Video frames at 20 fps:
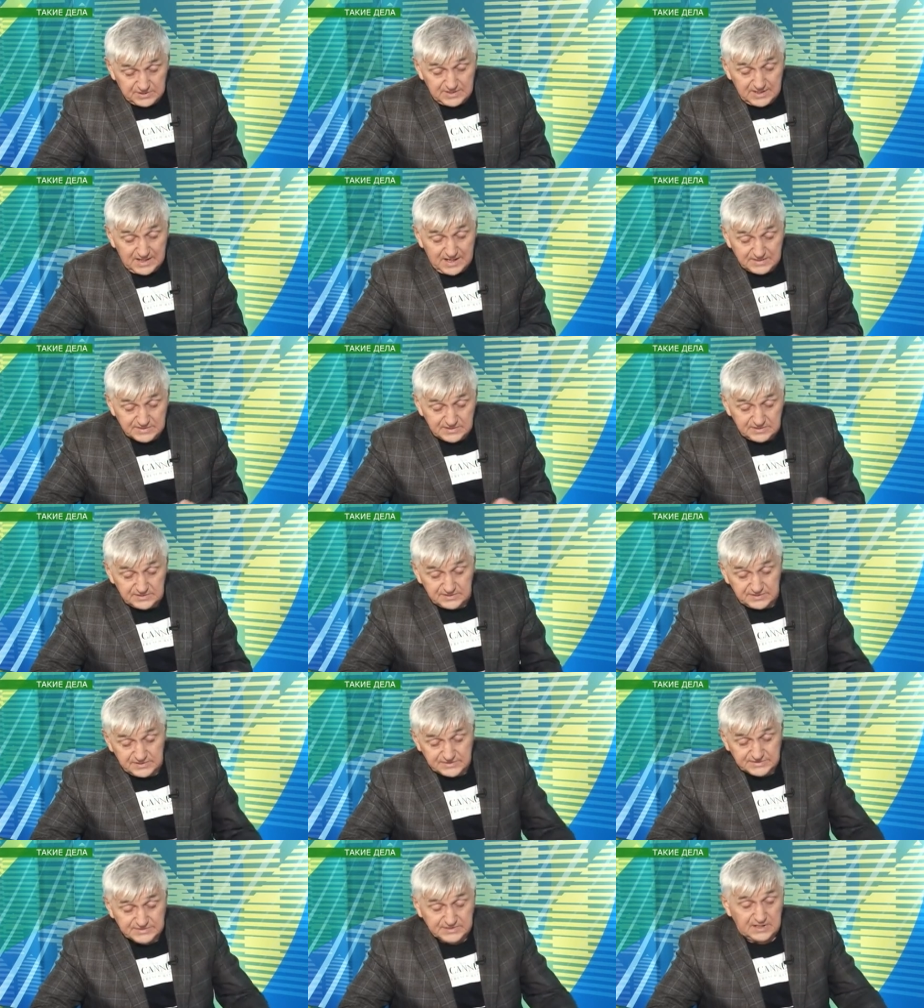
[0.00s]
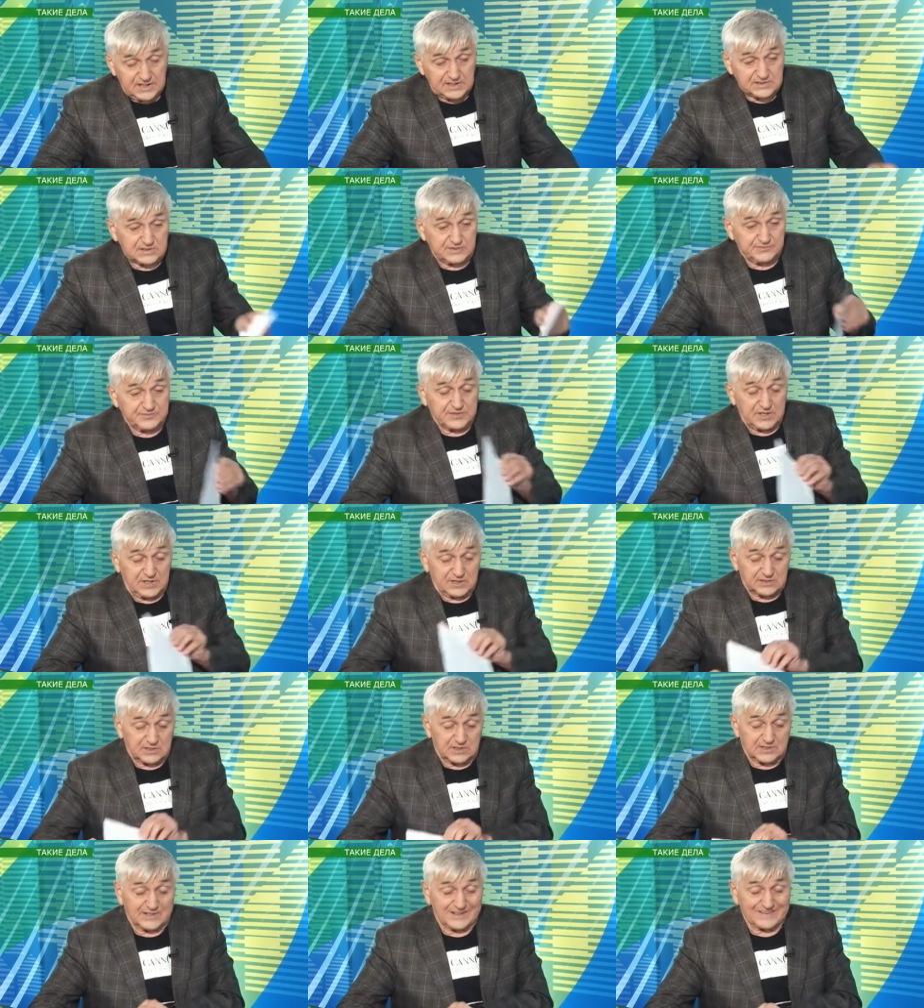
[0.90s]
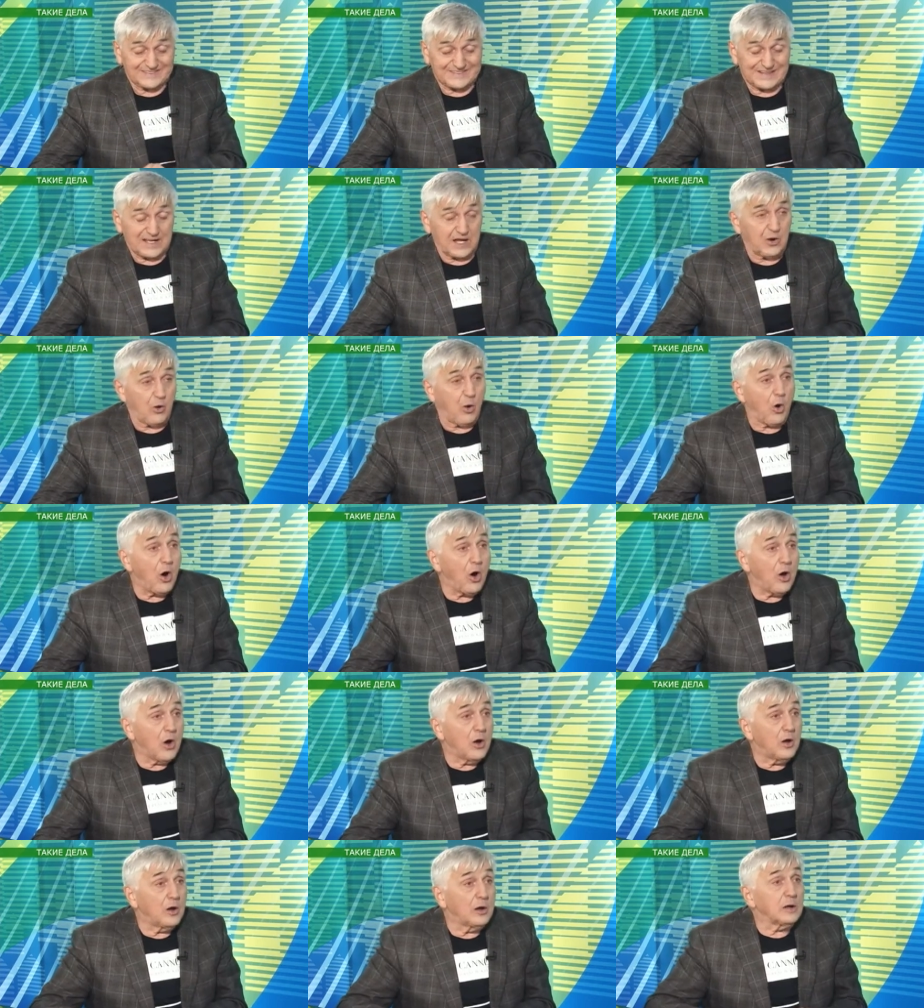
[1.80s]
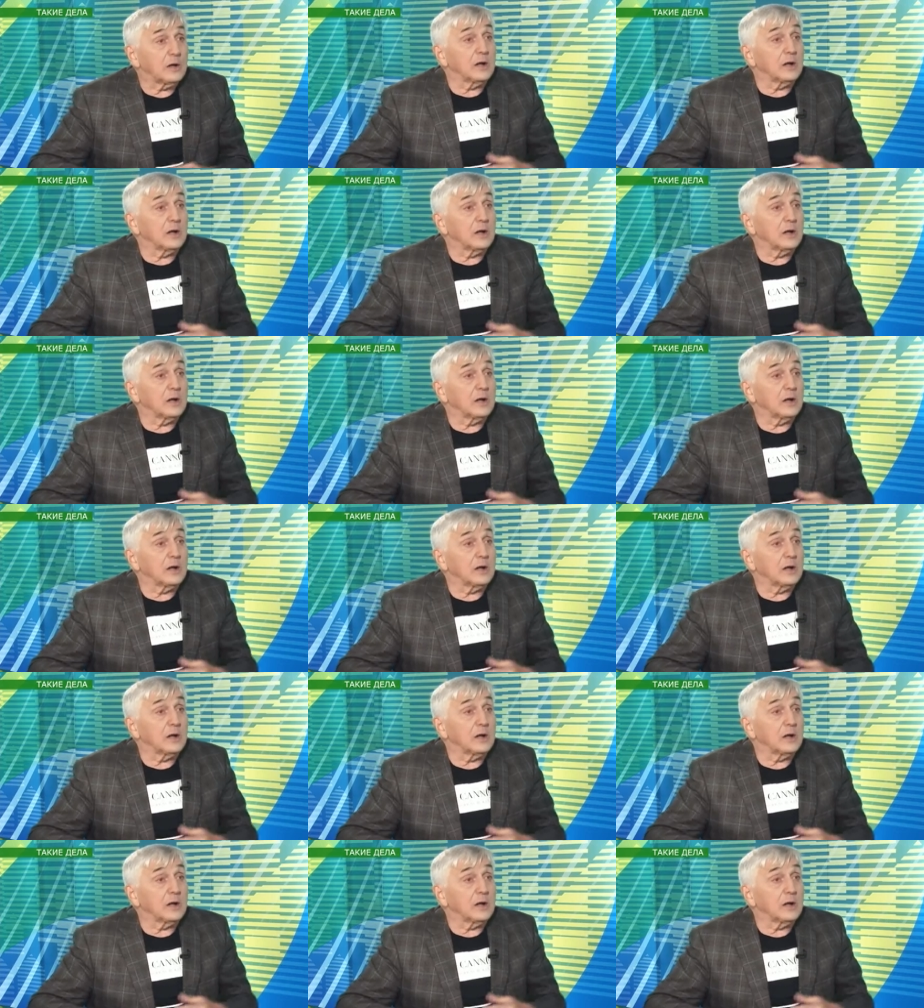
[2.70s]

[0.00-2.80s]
И один из театров, театр КТО,